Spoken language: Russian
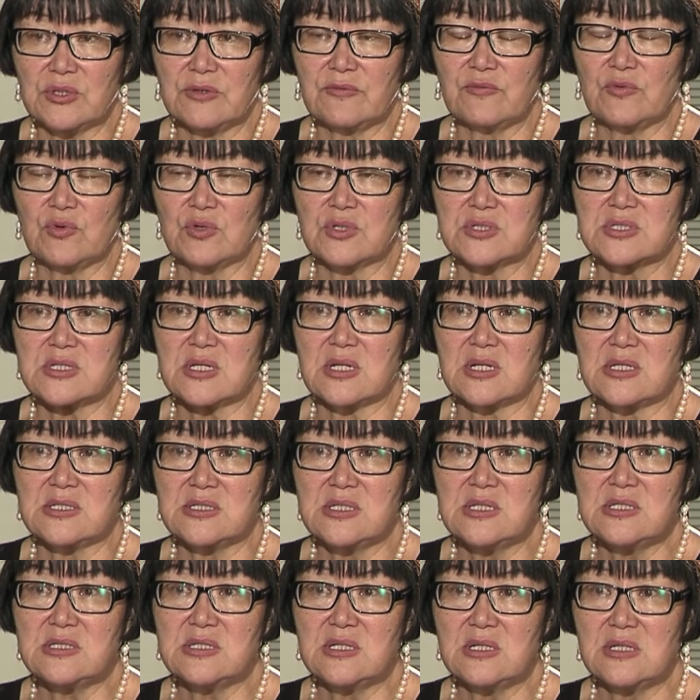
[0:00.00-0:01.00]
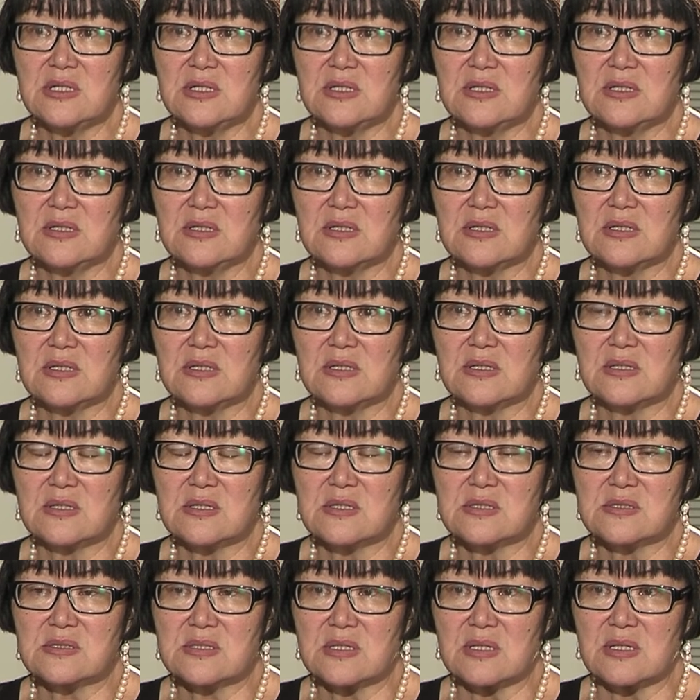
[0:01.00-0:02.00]
тревогу за родителей –
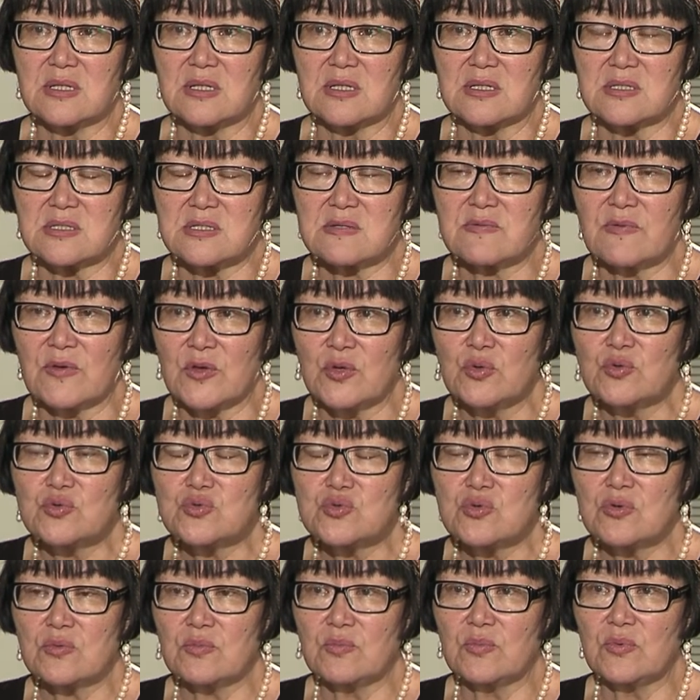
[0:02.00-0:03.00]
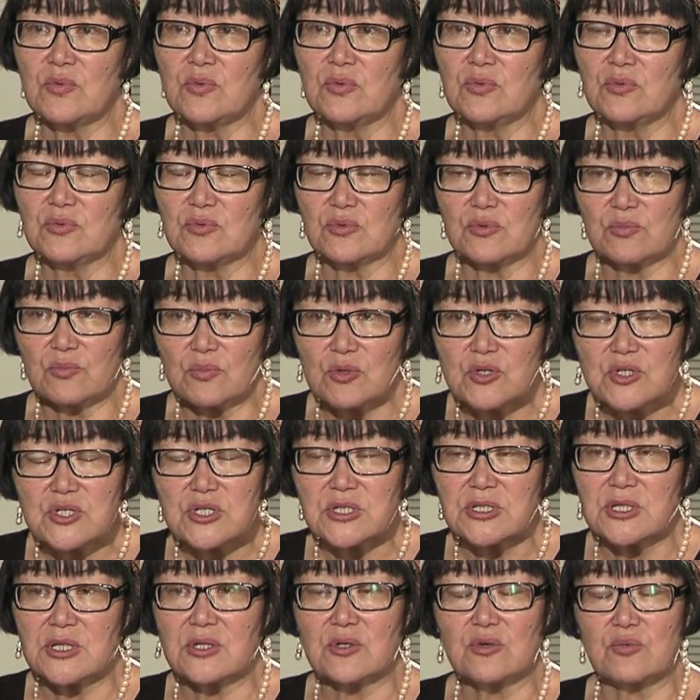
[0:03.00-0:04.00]
за свою судьбу, но
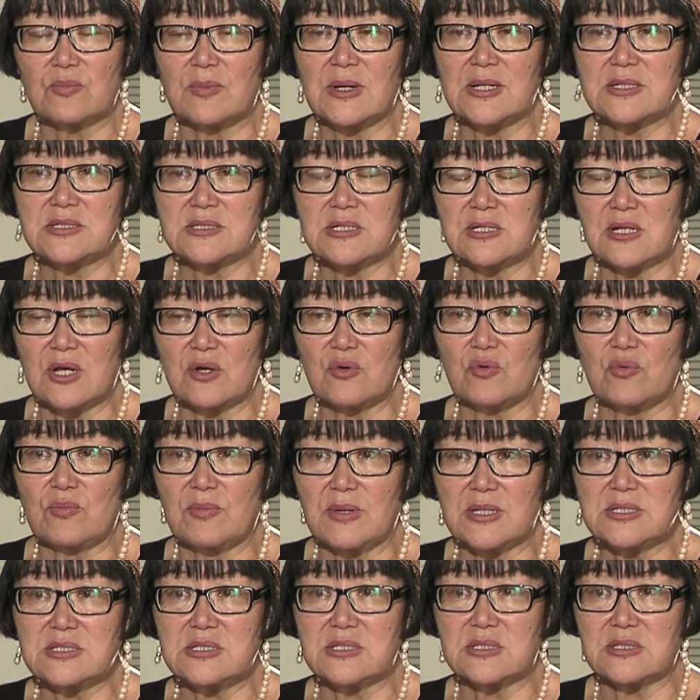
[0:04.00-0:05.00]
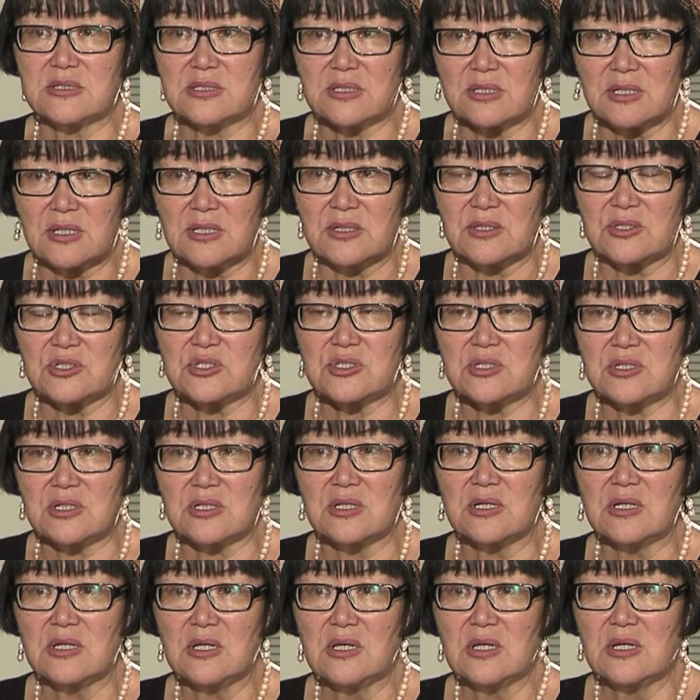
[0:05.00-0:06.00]
больше, наверное, у матери, как у матери, это,
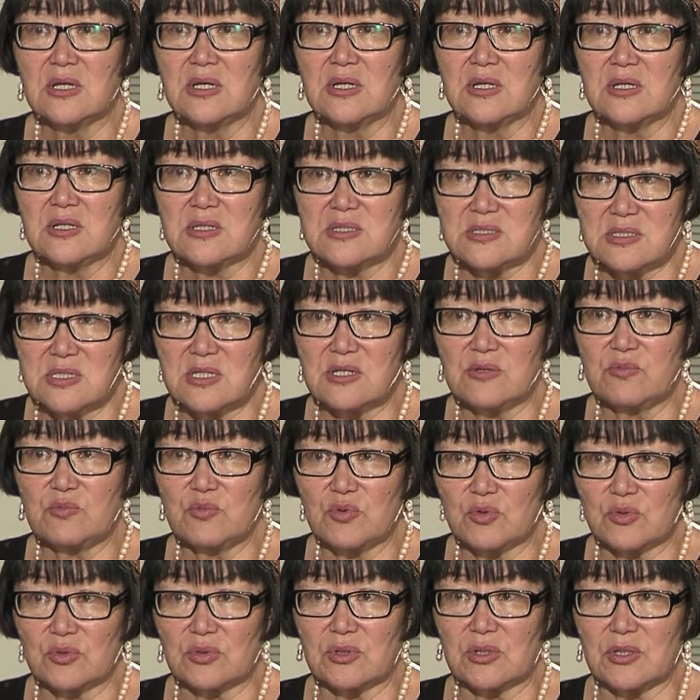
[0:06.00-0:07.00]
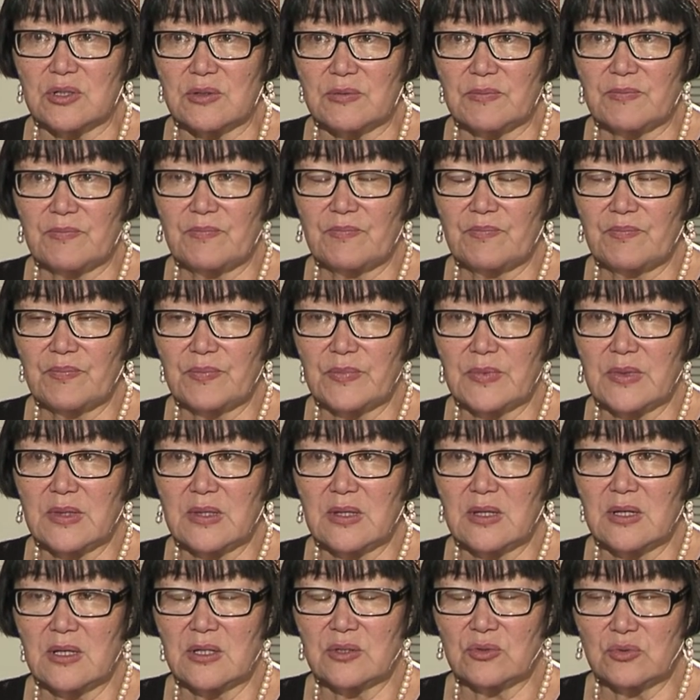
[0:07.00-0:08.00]
конечно, за ребенка.
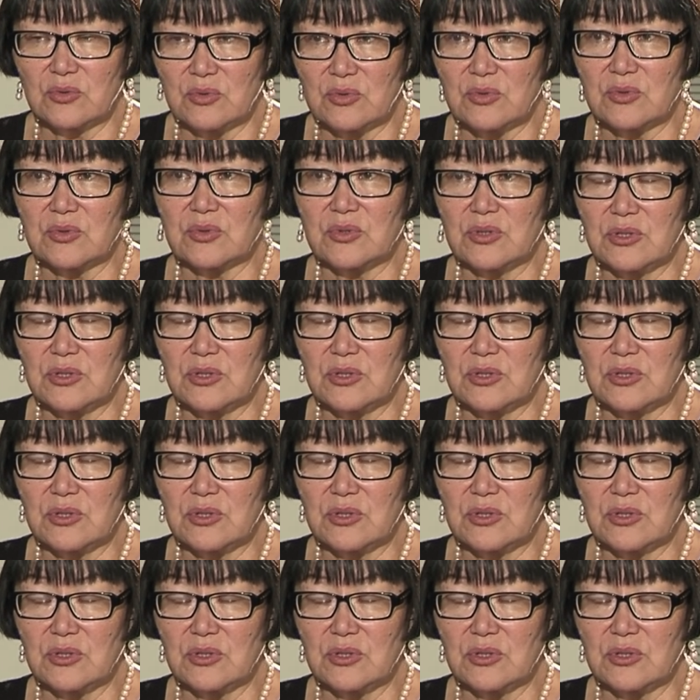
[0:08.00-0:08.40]
Оно